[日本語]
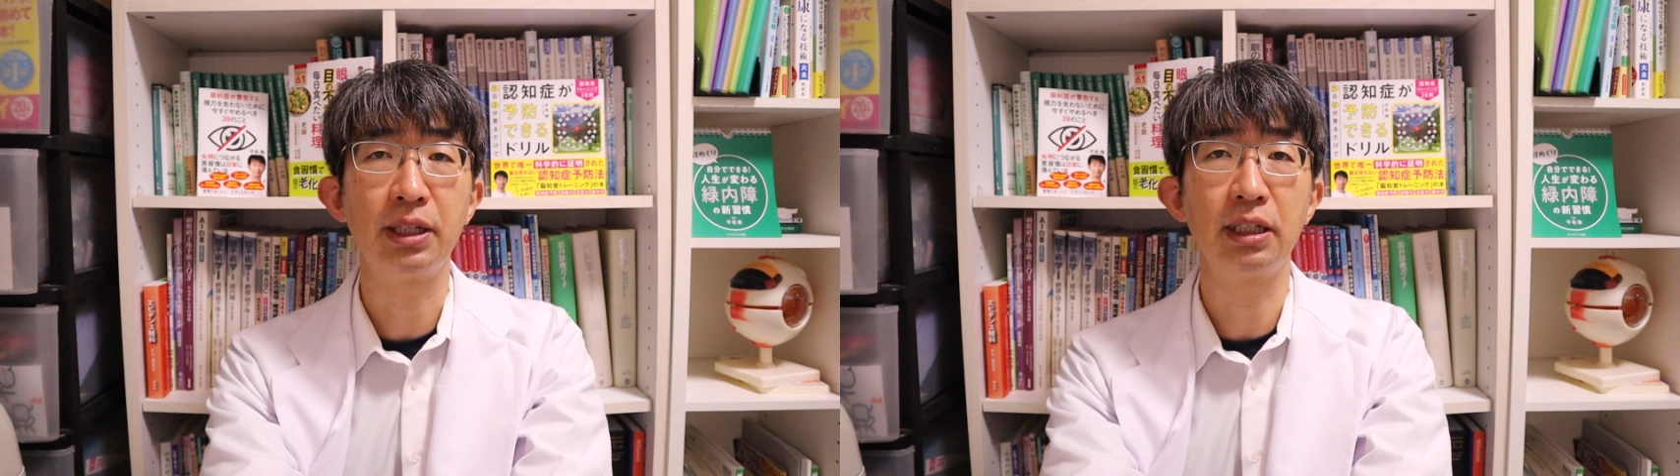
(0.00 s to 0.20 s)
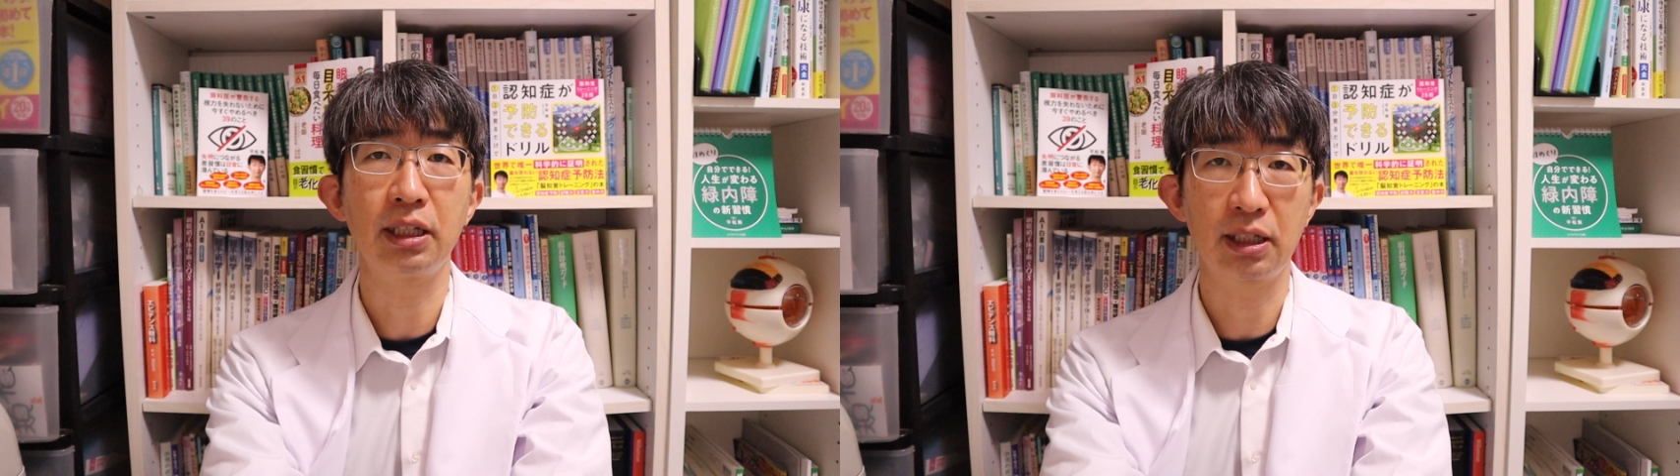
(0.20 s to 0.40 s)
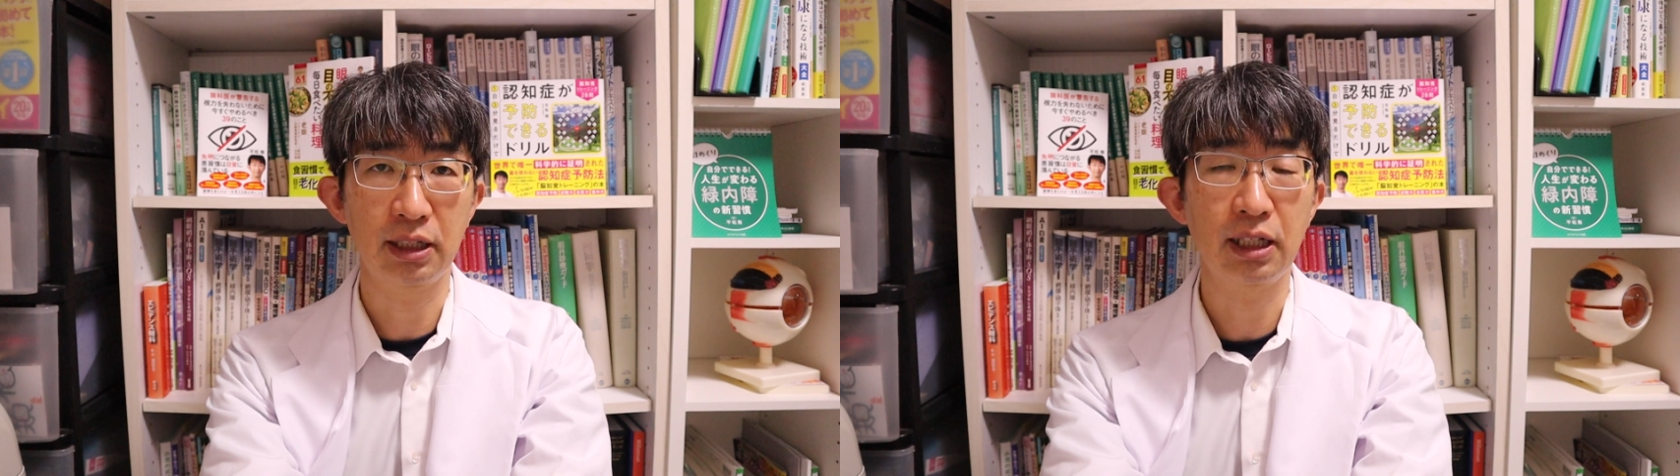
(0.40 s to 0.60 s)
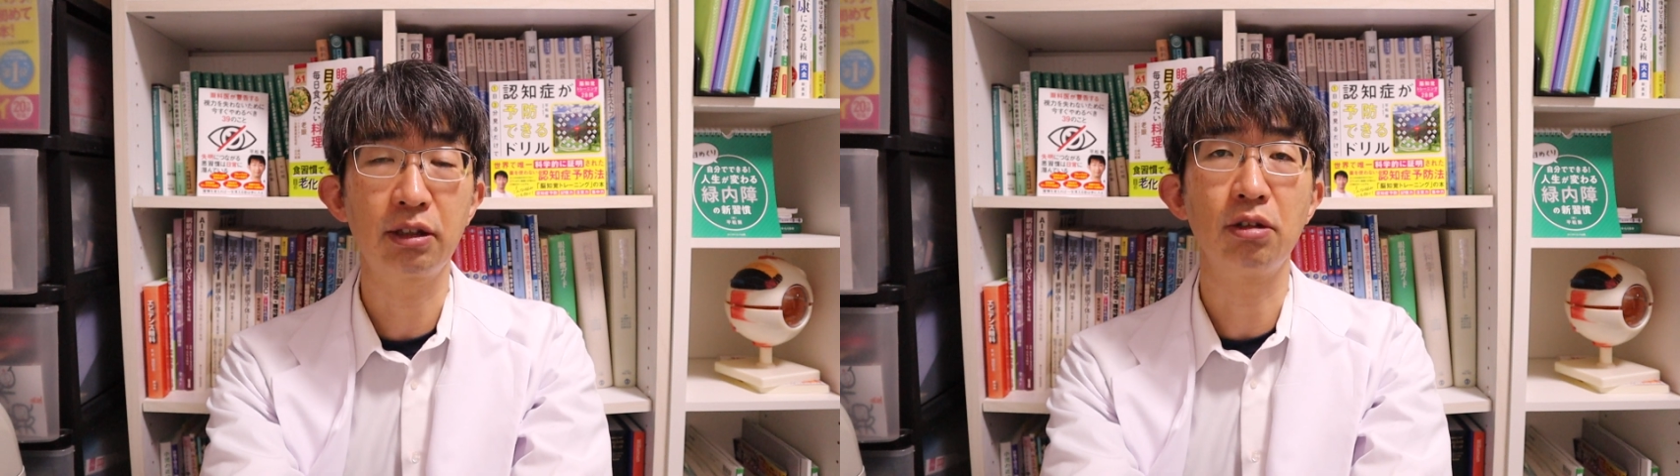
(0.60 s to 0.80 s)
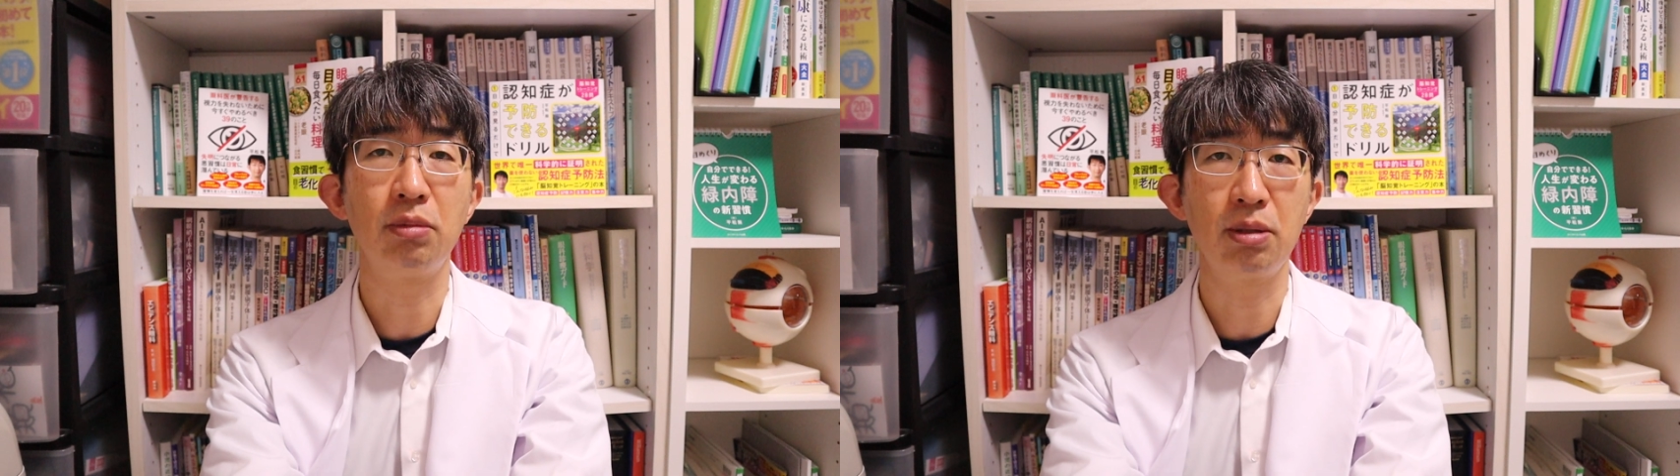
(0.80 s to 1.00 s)
般的か
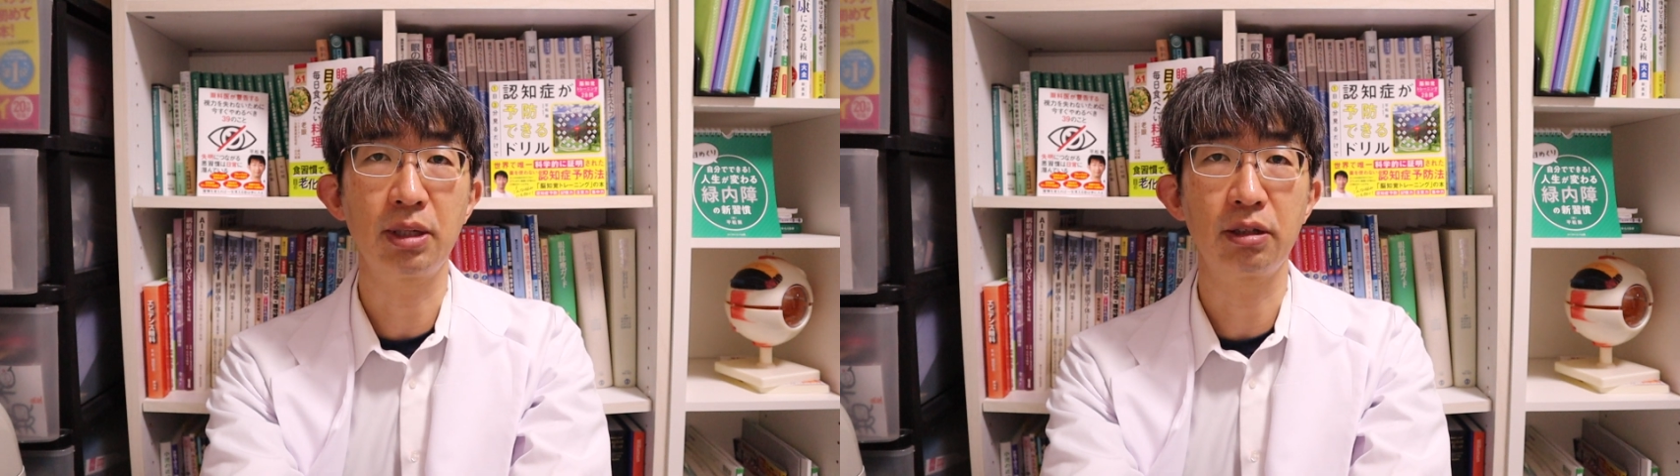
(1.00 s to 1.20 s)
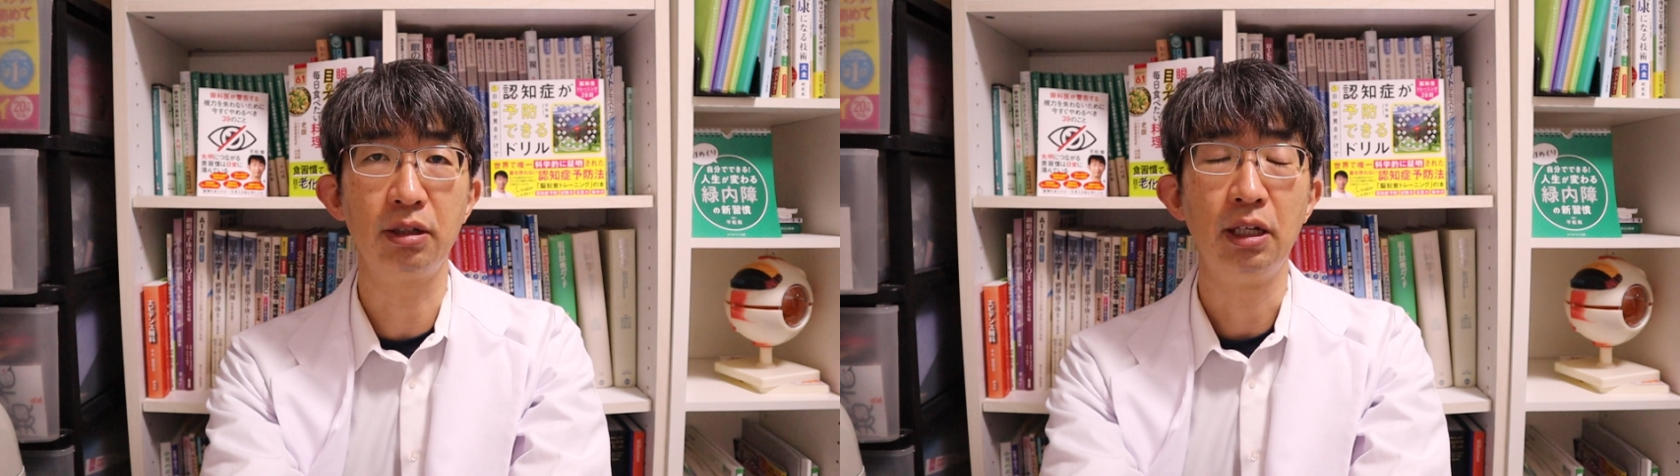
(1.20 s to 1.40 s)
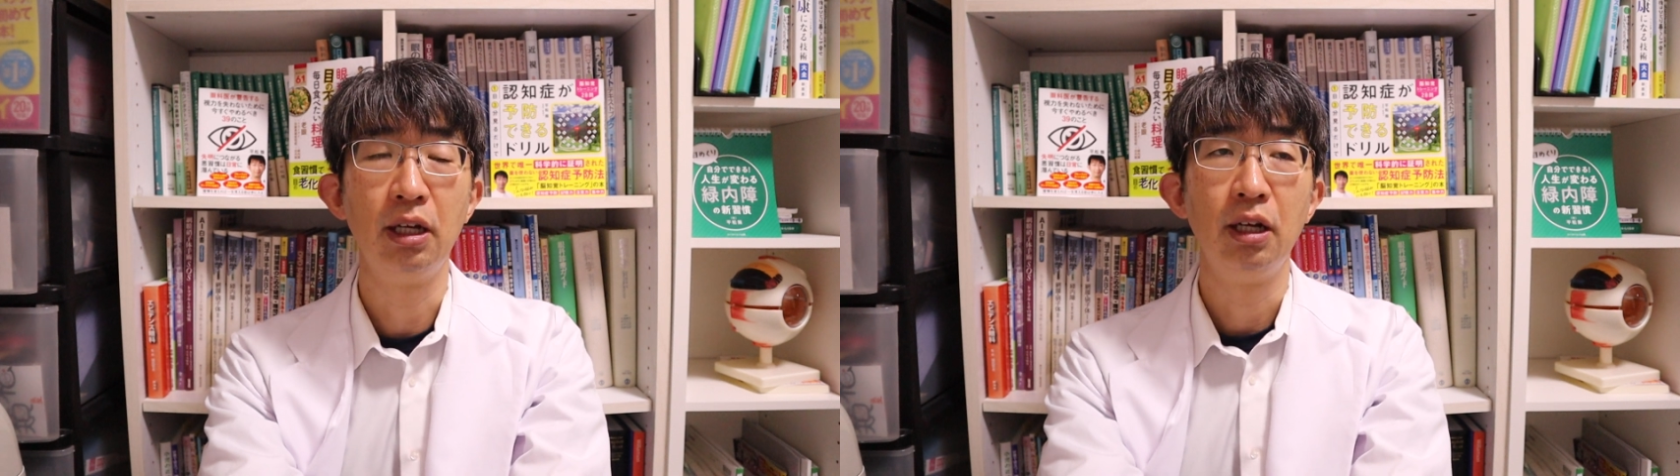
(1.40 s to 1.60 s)
なと思います。